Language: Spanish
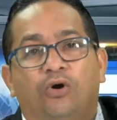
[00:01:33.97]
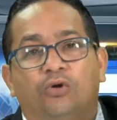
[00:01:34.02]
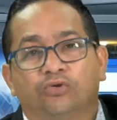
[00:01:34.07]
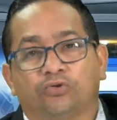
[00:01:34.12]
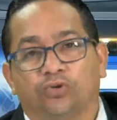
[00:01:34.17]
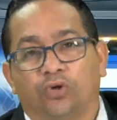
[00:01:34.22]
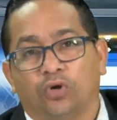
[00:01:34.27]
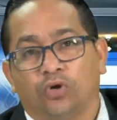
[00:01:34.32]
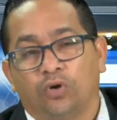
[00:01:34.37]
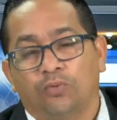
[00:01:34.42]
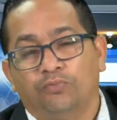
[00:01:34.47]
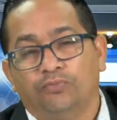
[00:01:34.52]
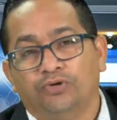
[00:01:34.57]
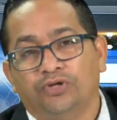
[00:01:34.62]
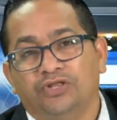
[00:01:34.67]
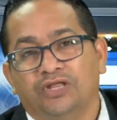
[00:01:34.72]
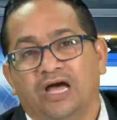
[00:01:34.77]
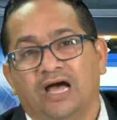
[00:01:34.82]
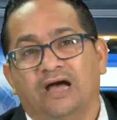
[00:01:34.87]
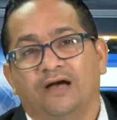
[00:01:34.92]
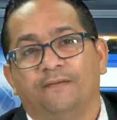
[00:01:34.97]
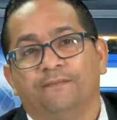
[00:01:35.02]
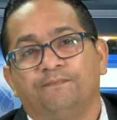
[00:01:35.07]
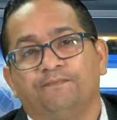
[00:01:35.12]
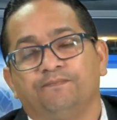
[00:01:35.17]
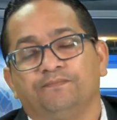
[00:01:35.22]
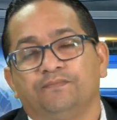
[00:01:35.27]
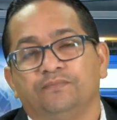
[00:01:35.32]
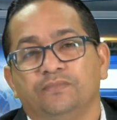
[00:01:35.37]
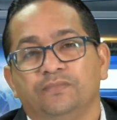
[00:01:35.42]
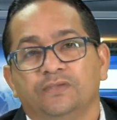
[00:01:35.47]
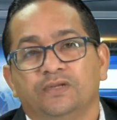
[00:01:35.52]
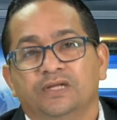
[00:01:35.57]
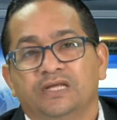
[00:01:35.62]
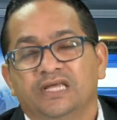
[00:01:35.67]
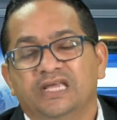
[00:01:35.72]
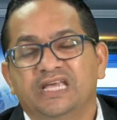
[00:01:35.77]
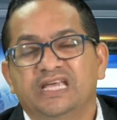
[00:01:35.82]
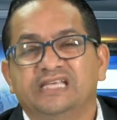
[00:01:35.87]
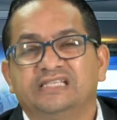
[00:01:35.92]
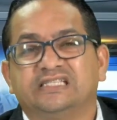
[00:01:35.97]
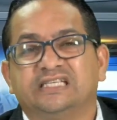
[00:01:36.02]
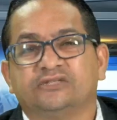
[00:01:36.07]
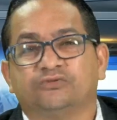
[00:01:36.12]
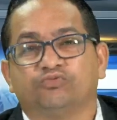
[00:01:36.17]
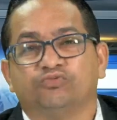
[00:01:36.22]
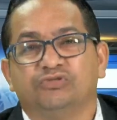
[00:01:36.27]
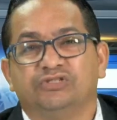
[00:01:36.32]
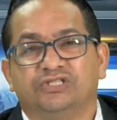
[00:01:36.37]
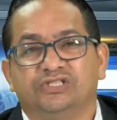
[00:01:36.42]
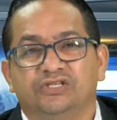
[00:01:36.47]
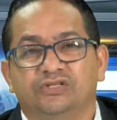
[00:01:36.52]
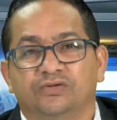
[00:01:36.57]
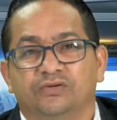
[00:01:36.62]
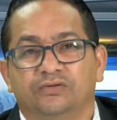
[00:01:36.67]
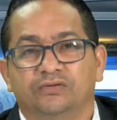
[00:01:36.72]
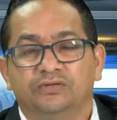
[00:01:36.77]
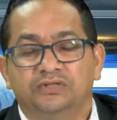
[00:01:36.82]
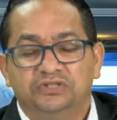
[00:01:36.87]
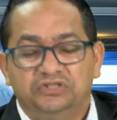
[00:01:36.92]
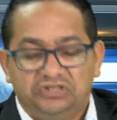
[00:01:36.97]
otra comunidad y se suicidó.